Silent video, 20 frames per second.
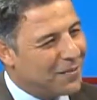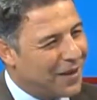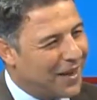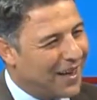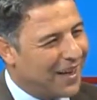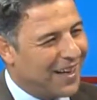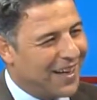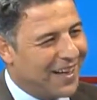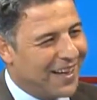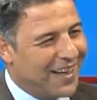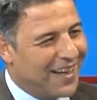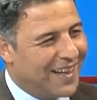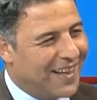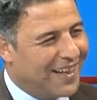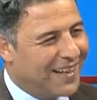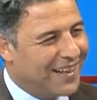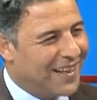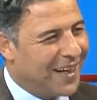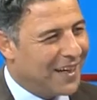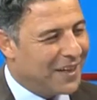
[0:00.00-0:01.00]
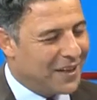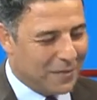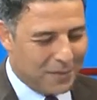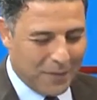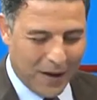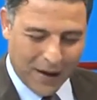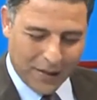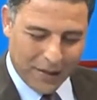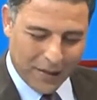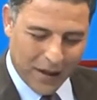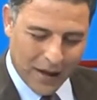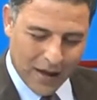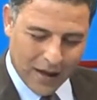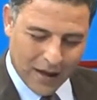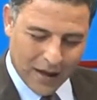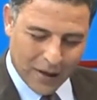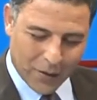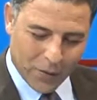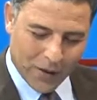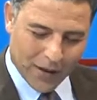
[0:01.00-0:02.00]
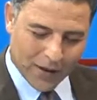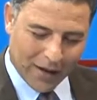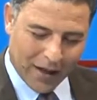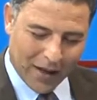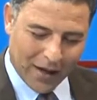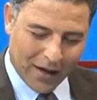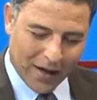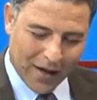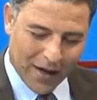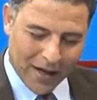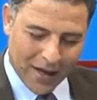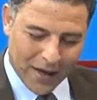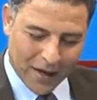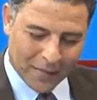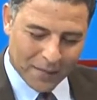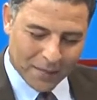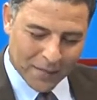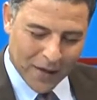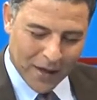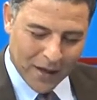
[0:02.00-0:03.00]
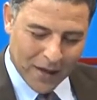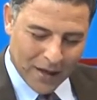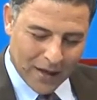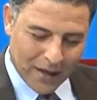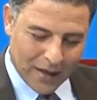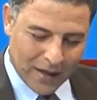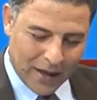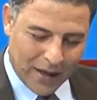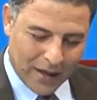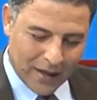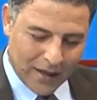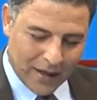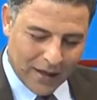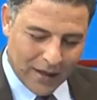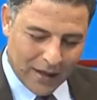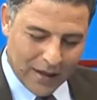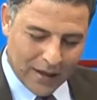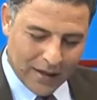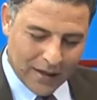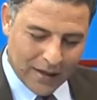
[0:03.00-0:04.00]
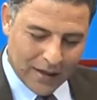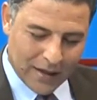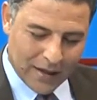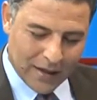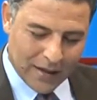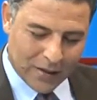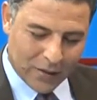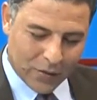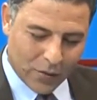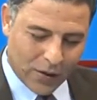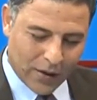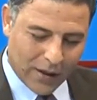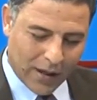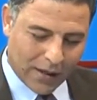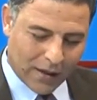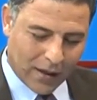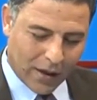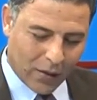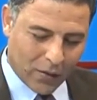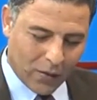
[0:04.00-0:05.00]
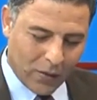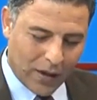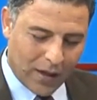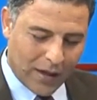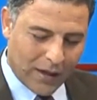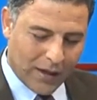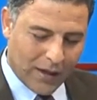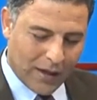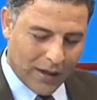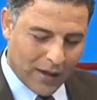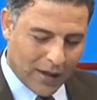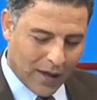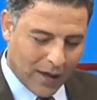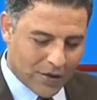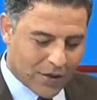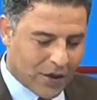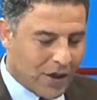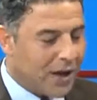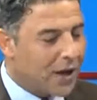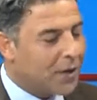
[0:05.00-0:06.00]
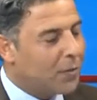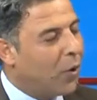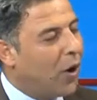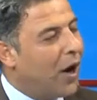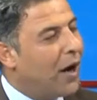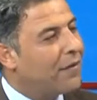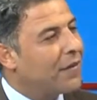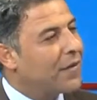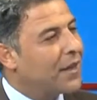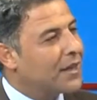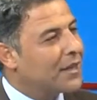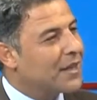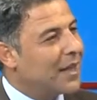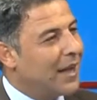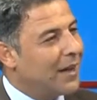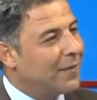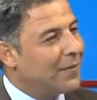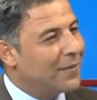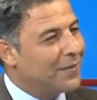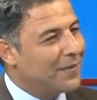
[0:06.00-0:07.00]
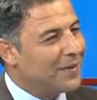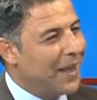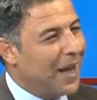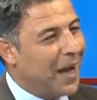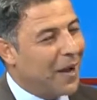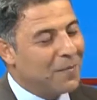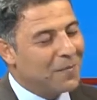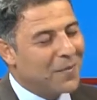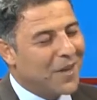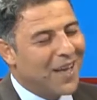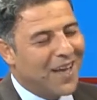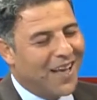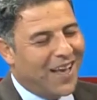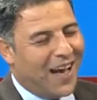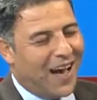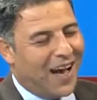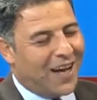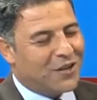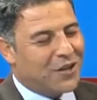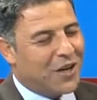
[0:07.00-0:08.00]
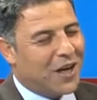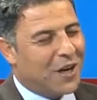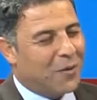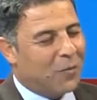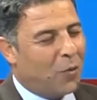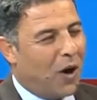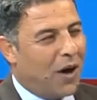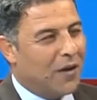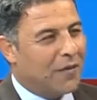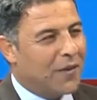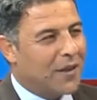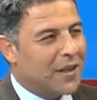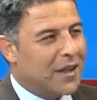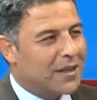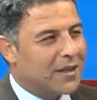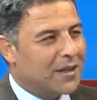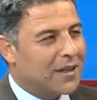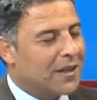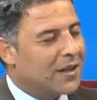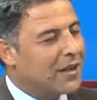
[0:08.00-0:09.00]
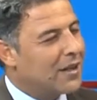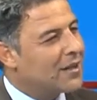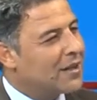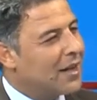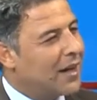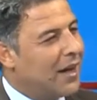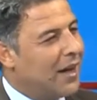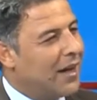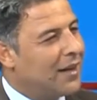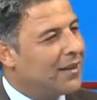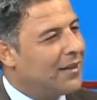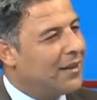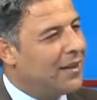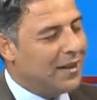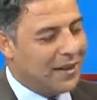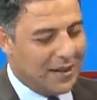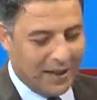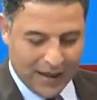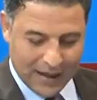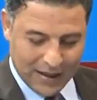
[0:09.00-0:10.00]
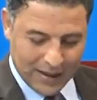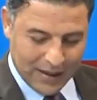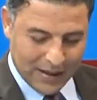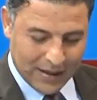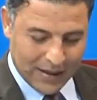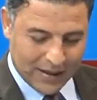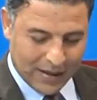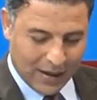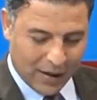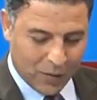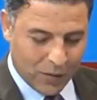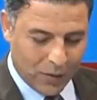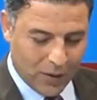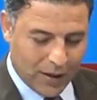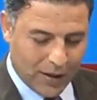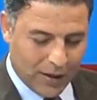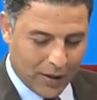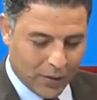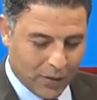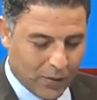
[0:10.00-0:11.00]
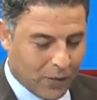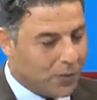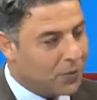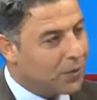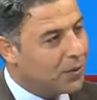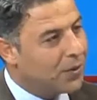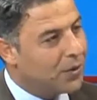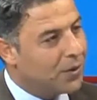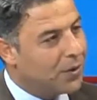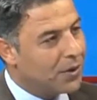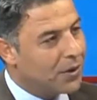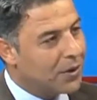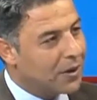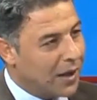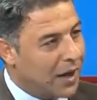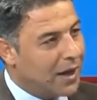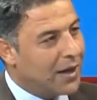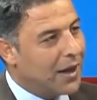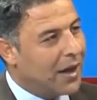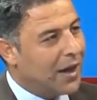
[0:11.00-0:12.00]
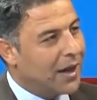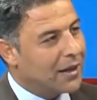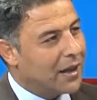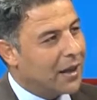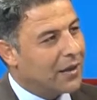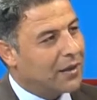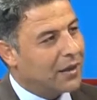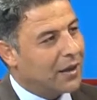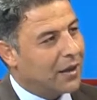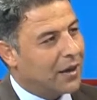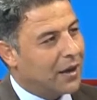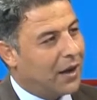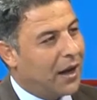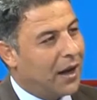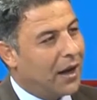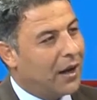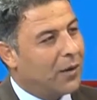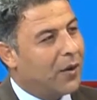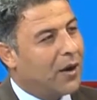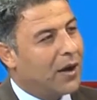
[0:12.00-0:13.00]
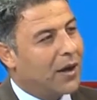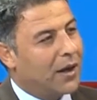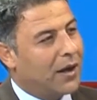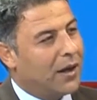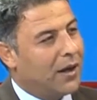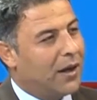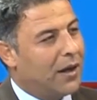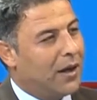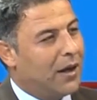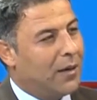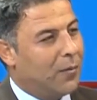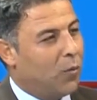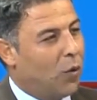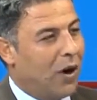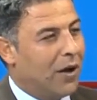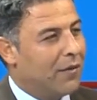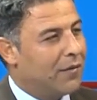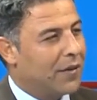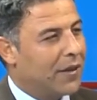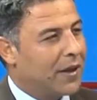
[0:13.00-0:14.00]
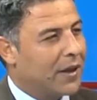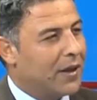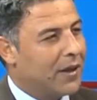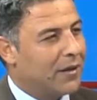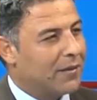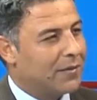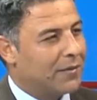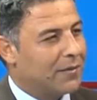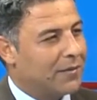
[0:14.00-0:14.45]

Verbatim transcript: لها يعني بحث اخر واطار طبعا. اخر يعني آه تريد ان تقول ان عشائر موضوعك مو سهل يعني موضوعك نعم صعب عشائر محافظه آه، صلاح الدين يعني تقول انه كان لها تاثير على واقع المحافظه كيف؟